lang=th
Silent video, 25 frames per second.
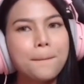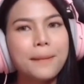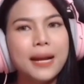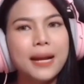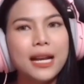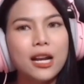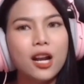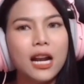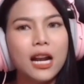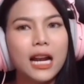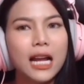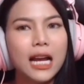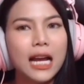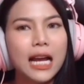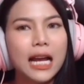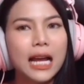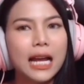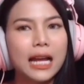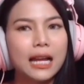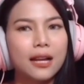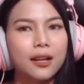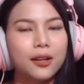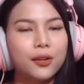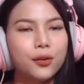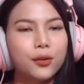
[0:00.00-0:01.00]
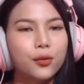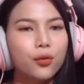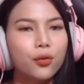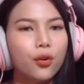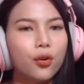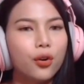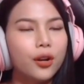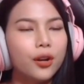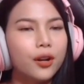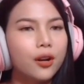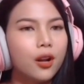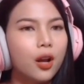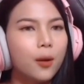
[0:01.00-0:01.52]
นอนแล้วค่ะ ทุกค
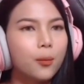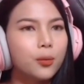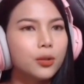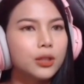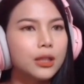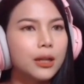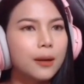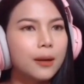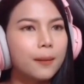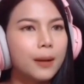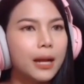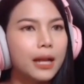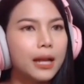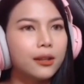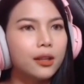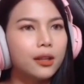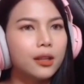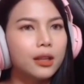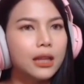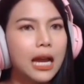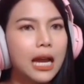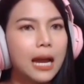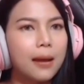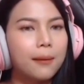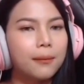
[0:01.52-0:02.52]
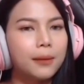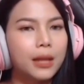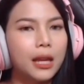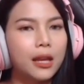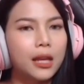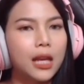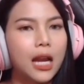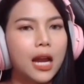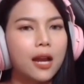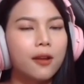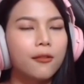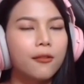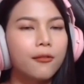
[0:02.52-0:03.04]
นขอบคุณสำหรับการติดตามใน
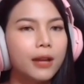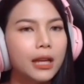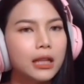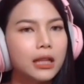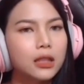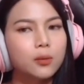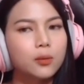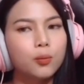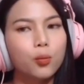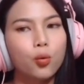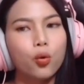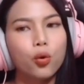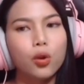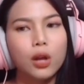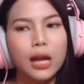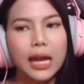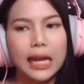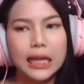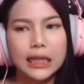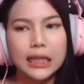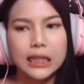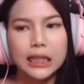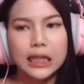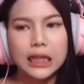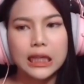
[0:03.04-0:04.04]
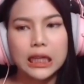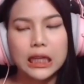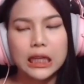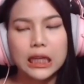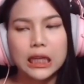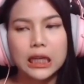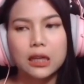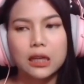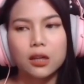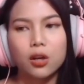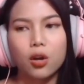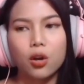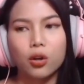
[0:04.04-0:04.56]
ทั้ง Facebook IG
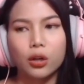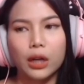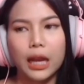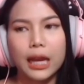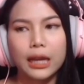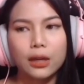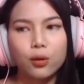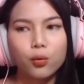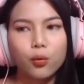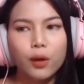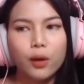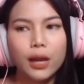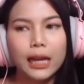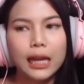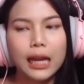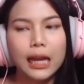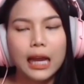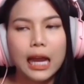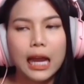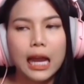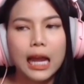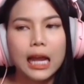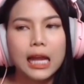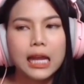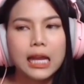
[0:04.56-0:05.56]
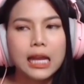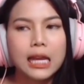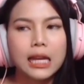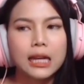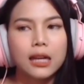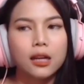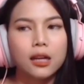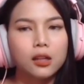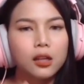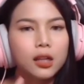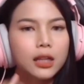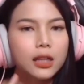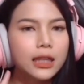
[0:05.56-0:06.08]
ของไนด้วยนะคะ
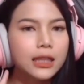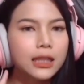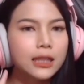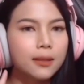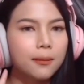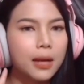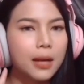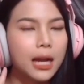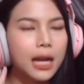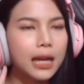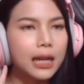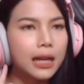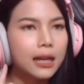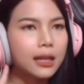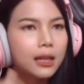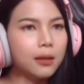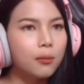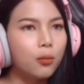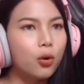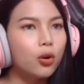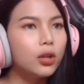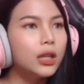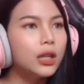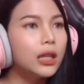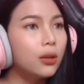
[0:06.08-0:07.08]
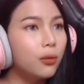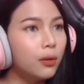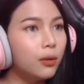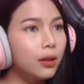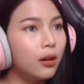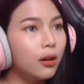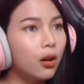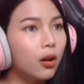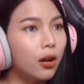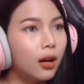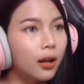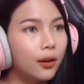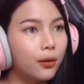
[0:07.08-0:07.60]
แล้วก็ที่สำคัญในนิโมทีวี
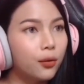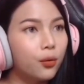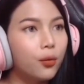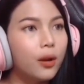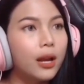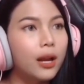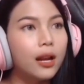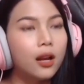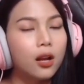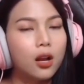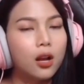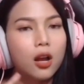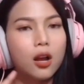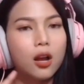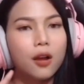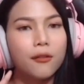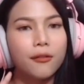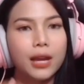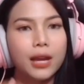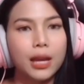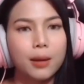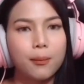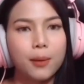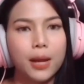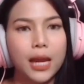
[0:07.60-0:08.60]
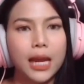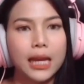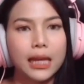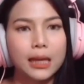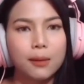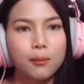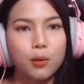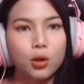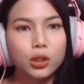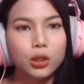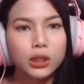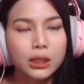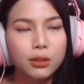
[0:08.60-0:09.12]
ของเราด้วย แล้วก็แฟนเพจ
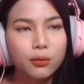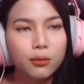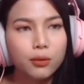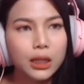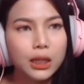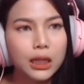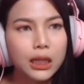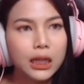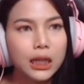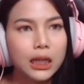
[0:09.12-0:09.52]
นิโมทีวี